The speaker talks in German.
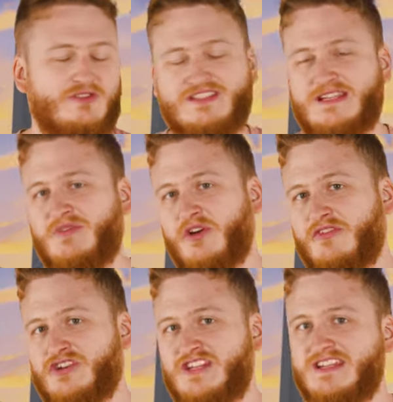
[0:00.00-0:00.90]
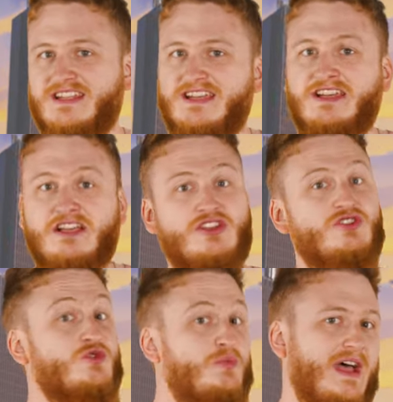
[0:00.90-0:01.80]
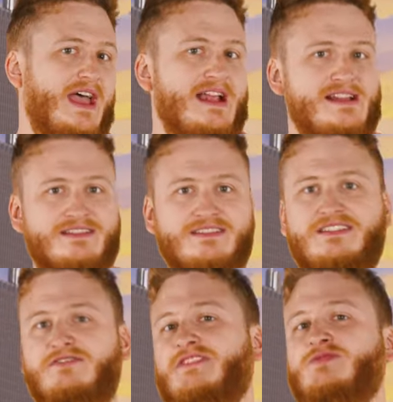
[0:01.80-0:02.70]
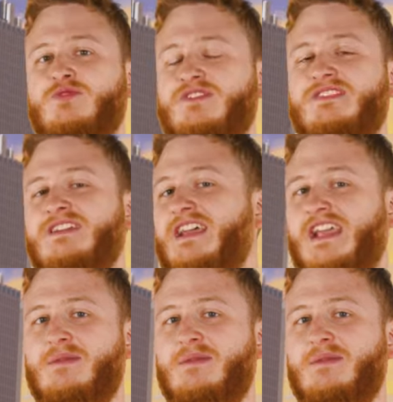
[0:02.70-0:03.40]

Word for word: Und es gibt auch verschiedene Superhelden, die versuchen,